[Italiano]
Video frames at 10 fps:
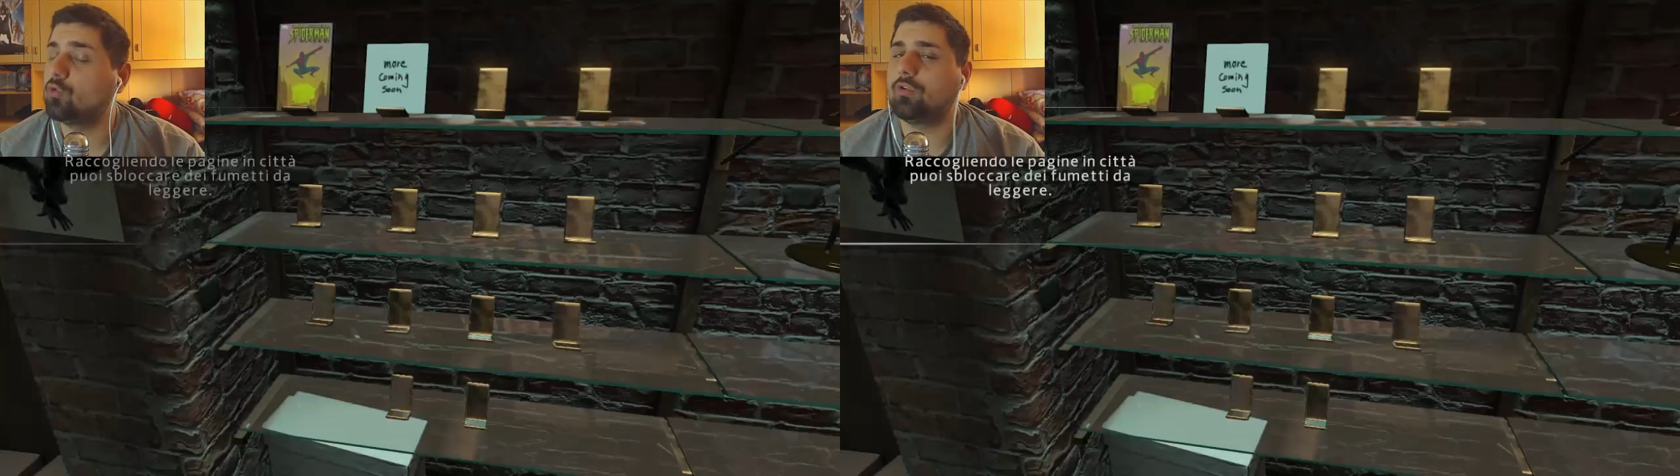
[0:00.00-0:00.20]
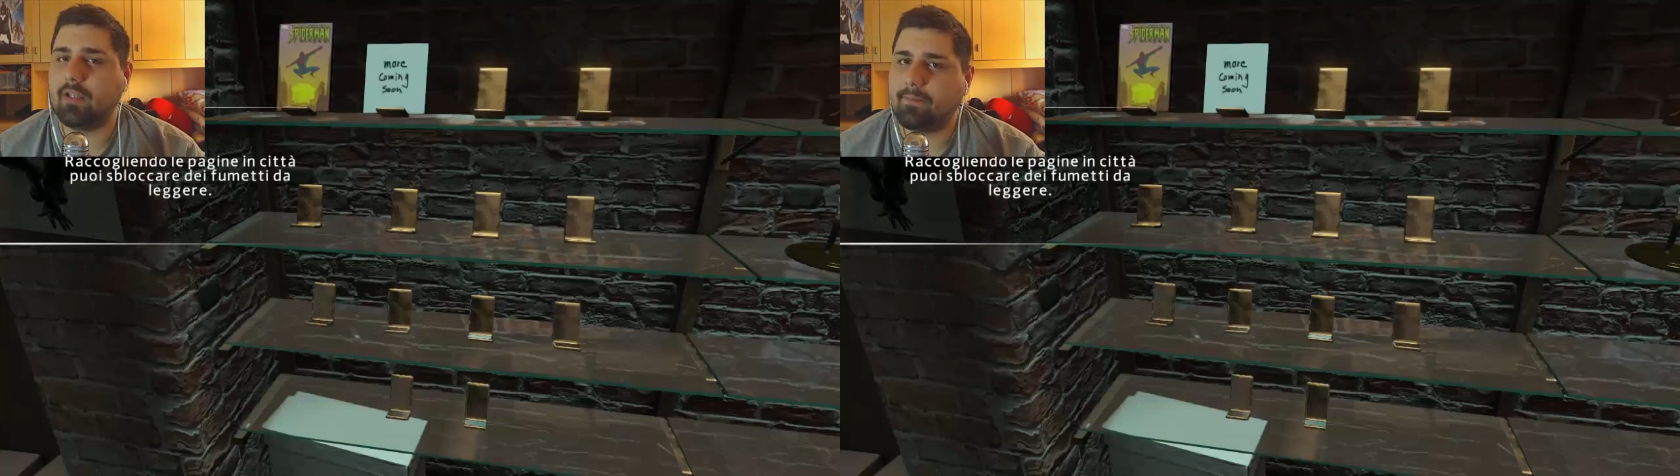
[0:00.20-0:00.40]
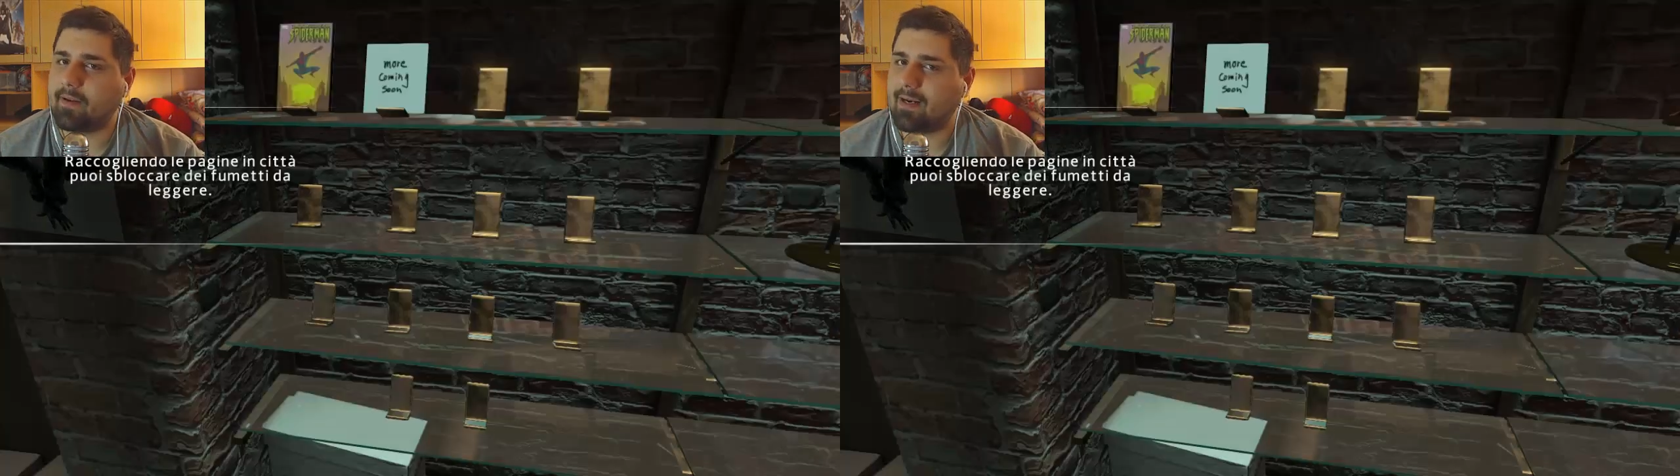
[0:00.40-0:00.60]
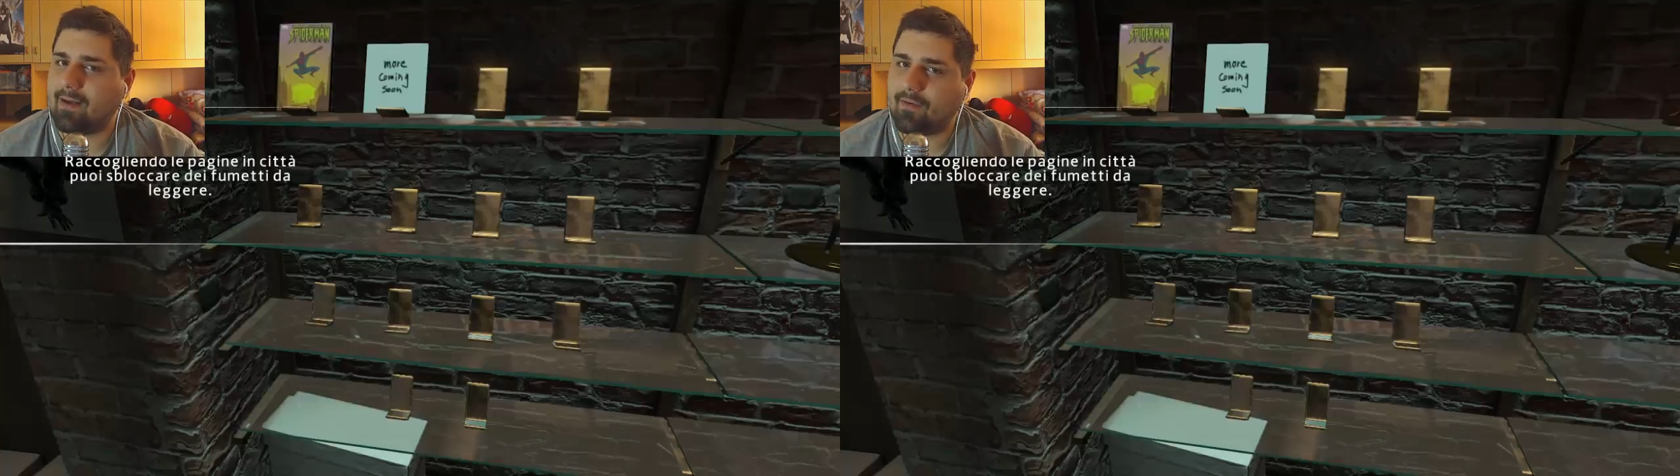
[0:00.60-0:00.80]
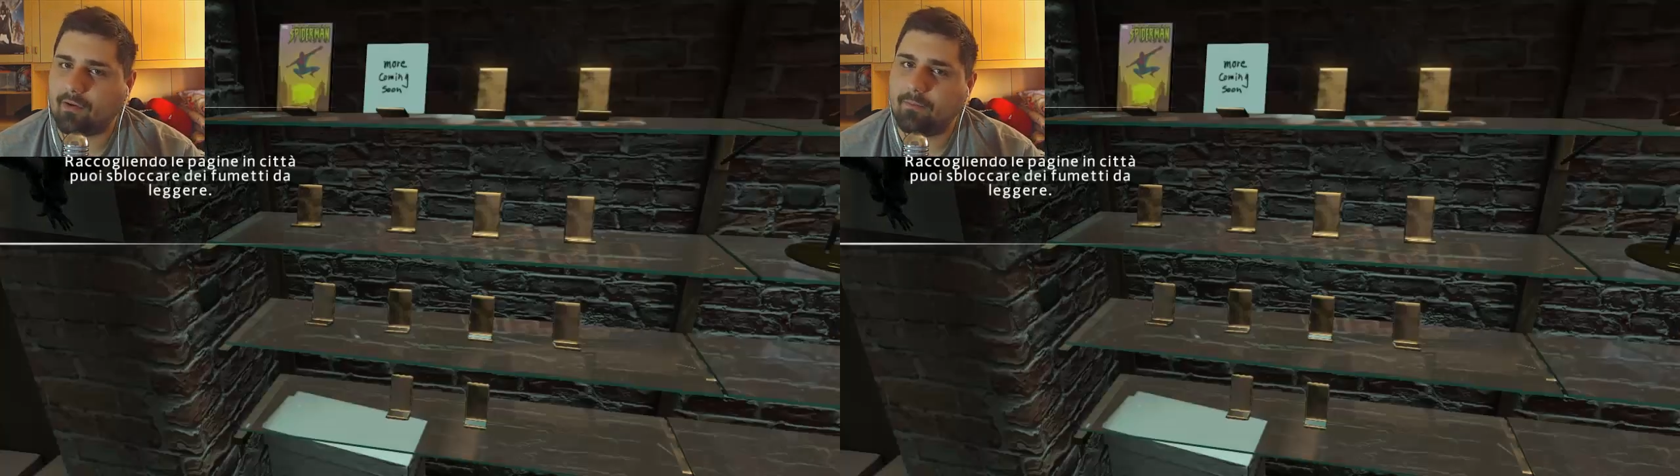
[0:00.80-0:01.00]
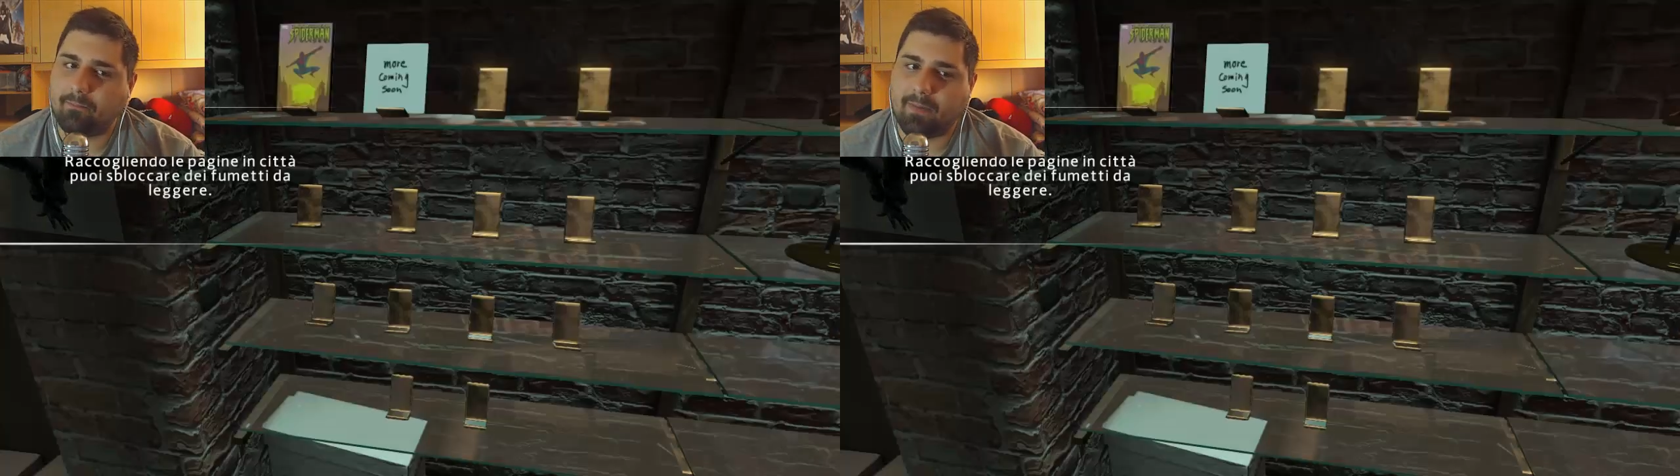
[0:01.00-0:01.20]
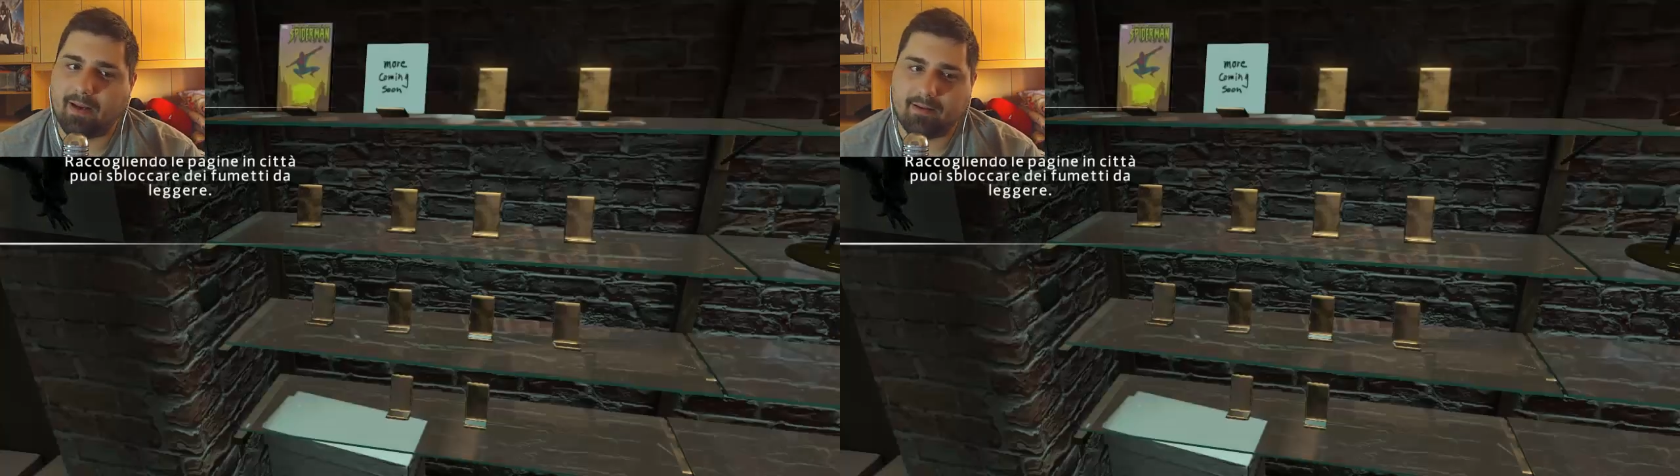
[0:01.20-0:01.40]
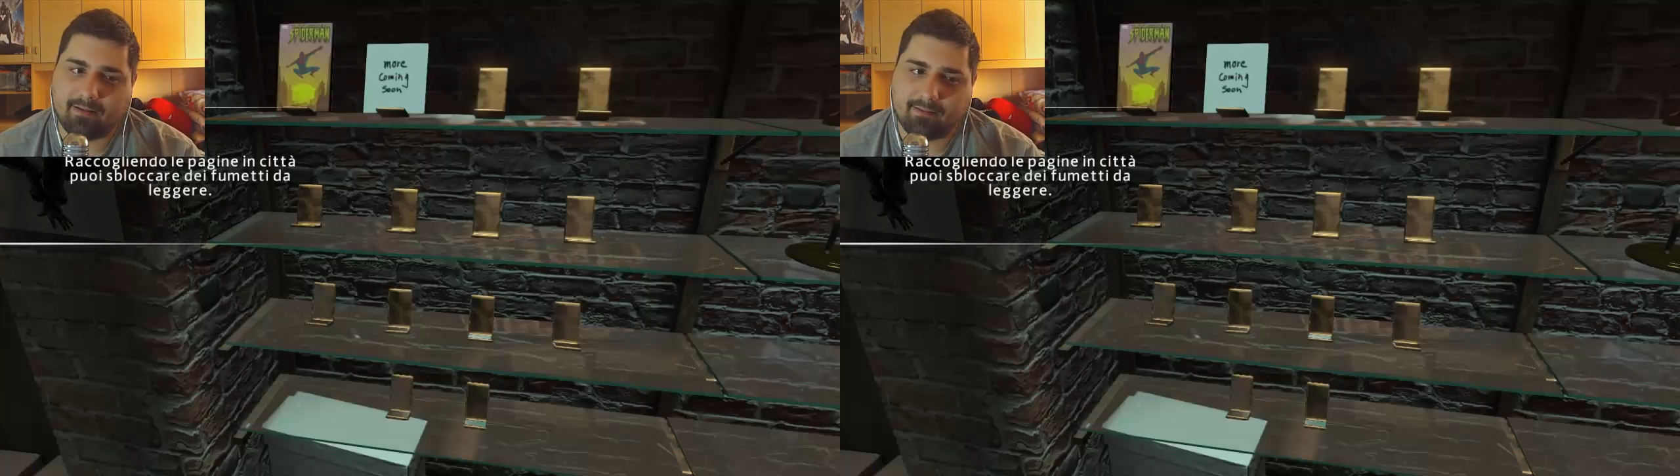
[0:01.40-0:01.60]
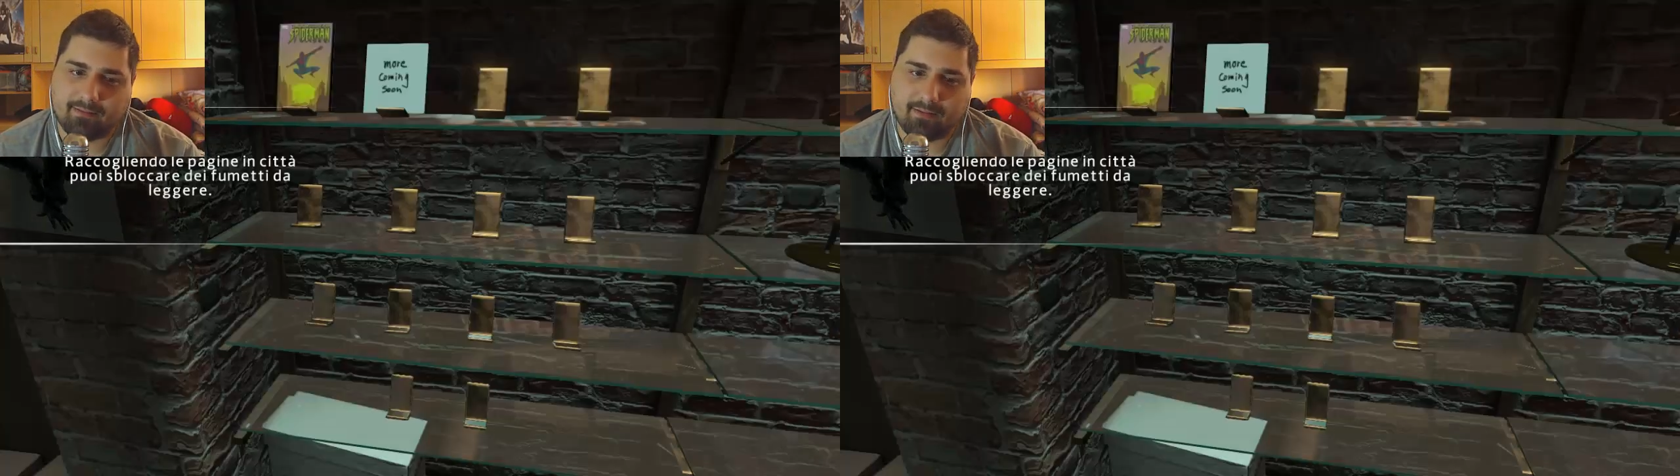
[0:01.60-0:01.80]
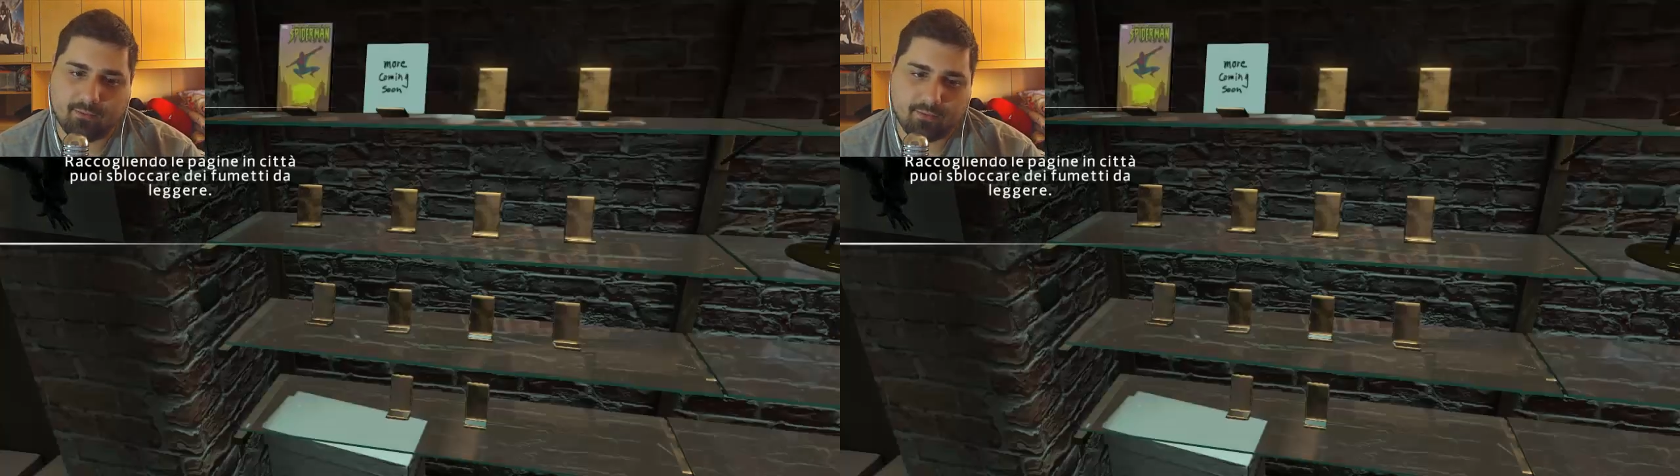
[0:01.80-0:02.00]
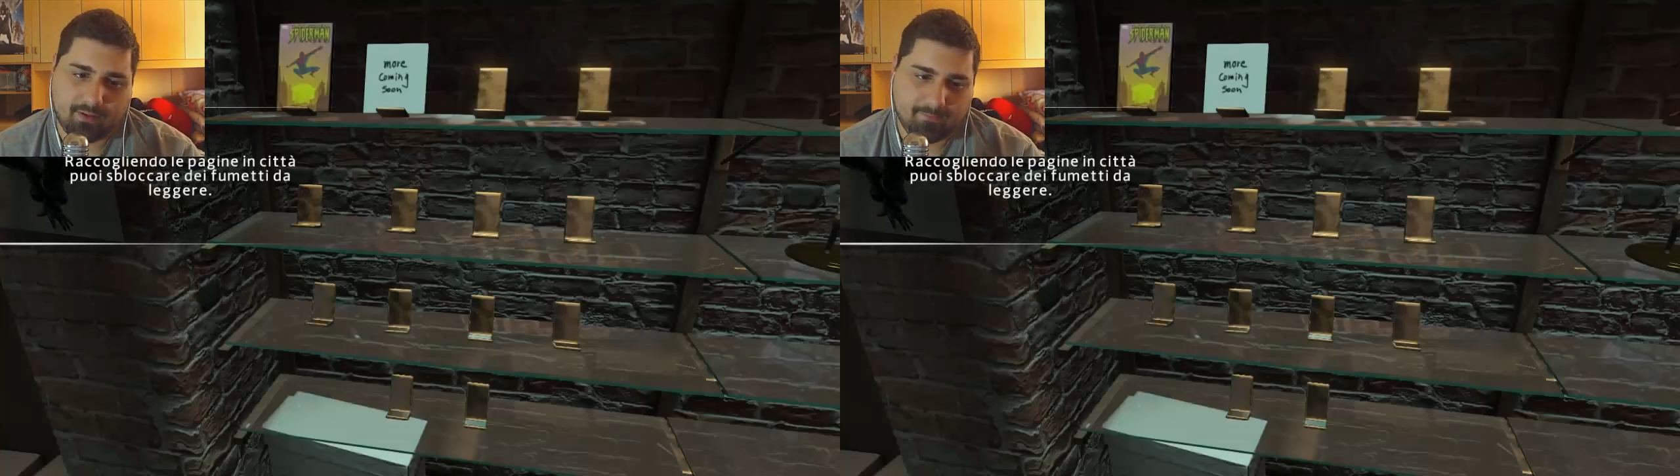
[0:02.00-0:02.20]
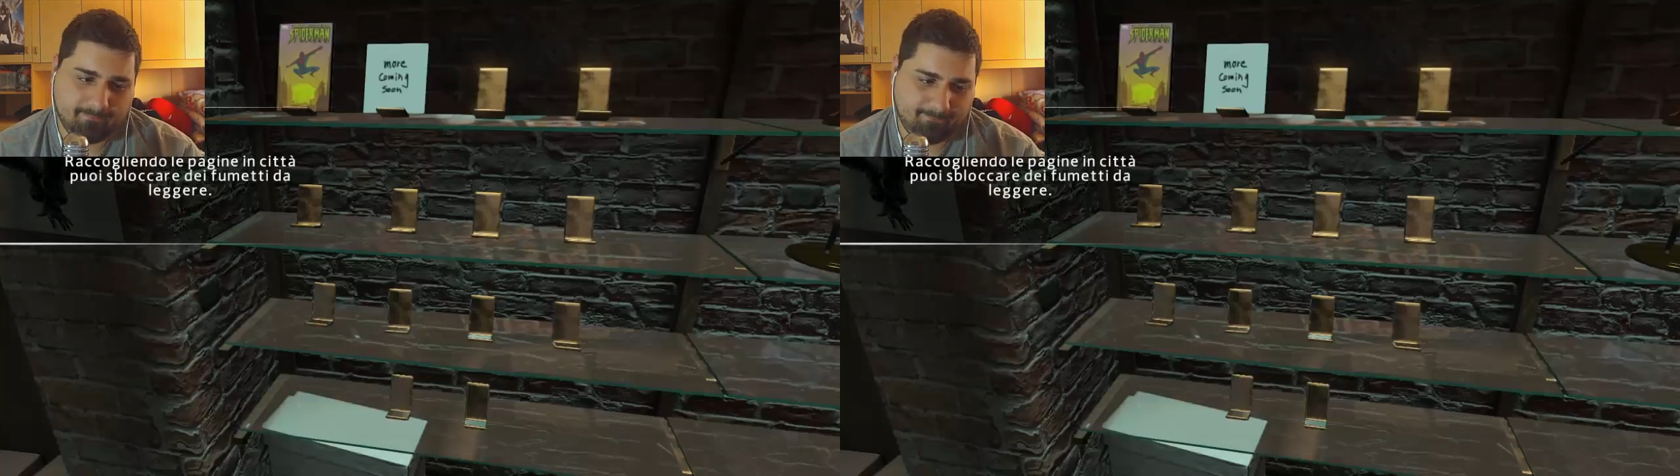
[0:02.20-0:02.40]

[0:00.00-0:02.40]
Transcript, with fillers: tutti parlavano ben di lui.